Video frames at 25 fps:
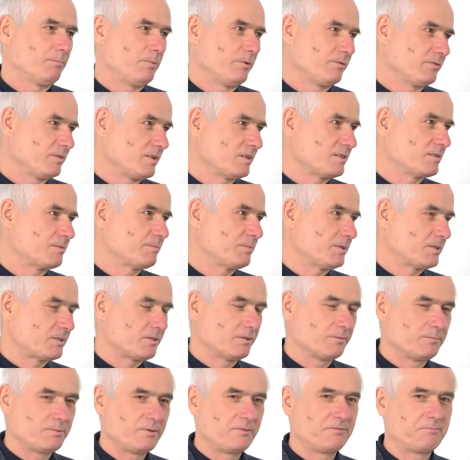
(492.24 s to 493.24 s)
powiedzmy
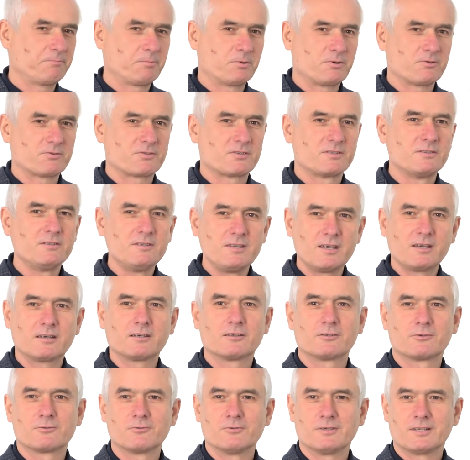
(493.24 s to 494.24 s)
sobie wprost, nie
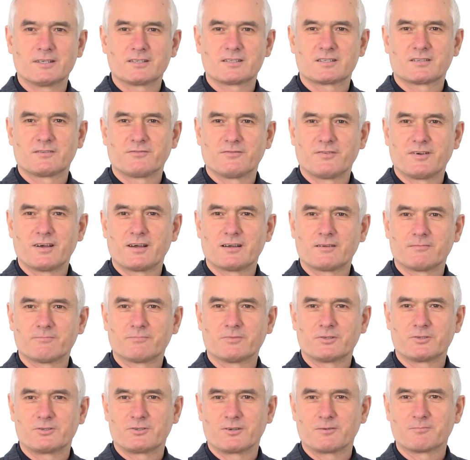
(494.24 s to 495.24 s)

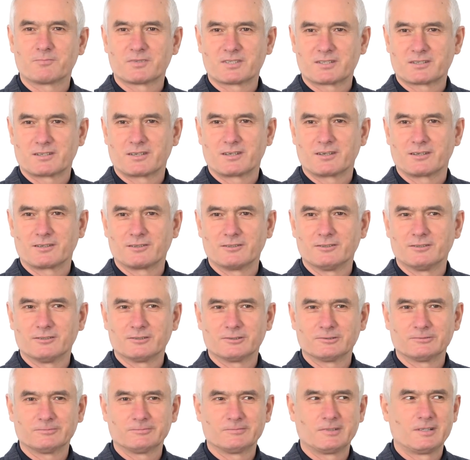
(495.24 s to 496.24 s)
królestwa
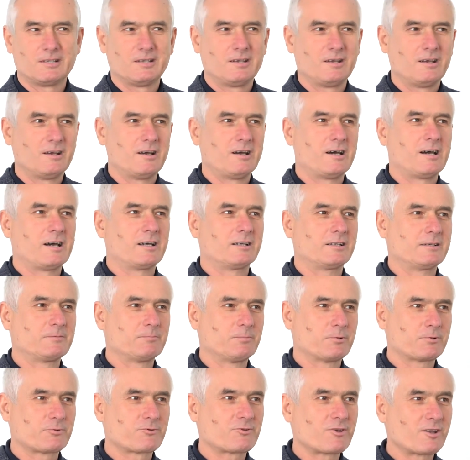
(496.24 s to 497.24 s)
ziemskiego, ale
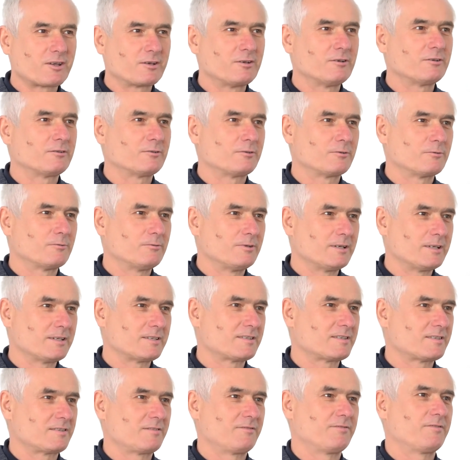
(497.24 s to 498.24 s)
Bożego
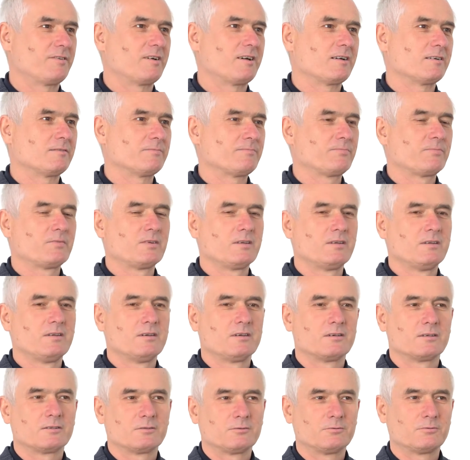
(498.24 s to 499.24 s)
Królestwa,
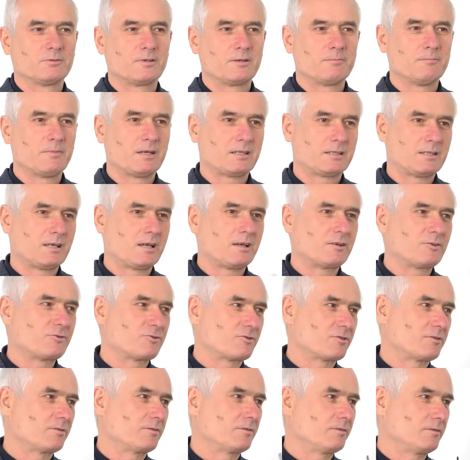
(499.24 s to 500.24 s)
które ma
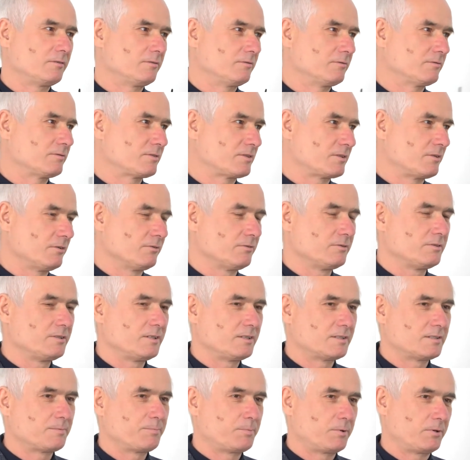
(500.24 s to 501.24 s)
także
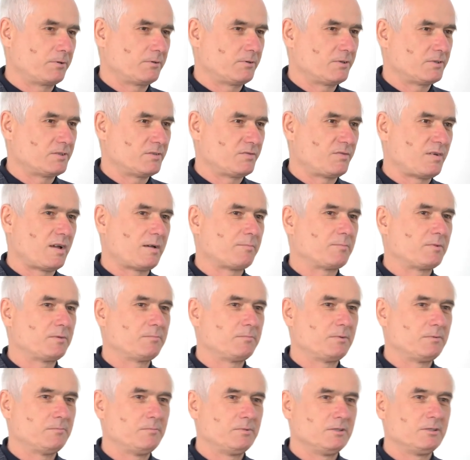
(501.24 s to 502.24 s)
zgodnie z
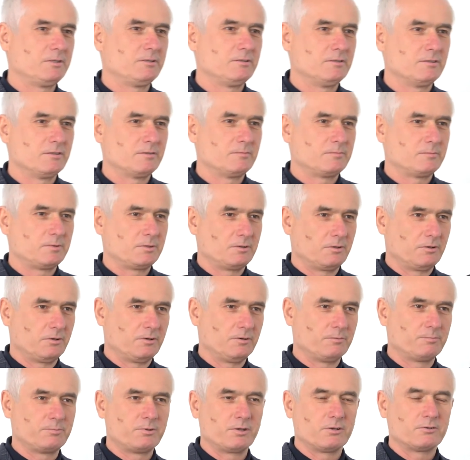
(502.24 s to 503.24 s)
proroctwami biblijnymi
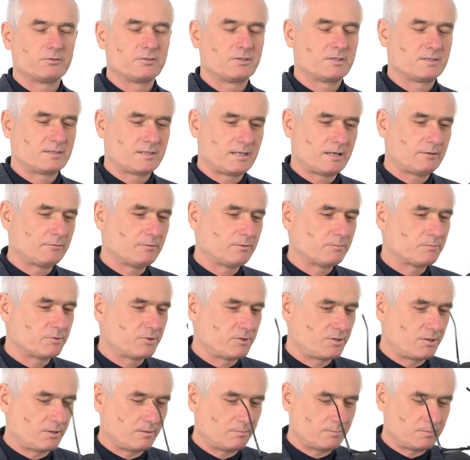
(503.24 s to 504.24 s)
objąć całą
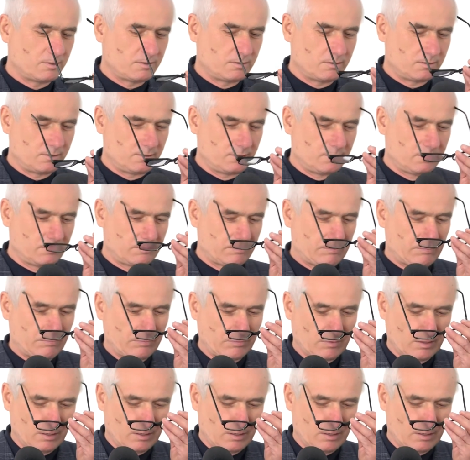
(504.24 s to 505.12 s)
ziemię i,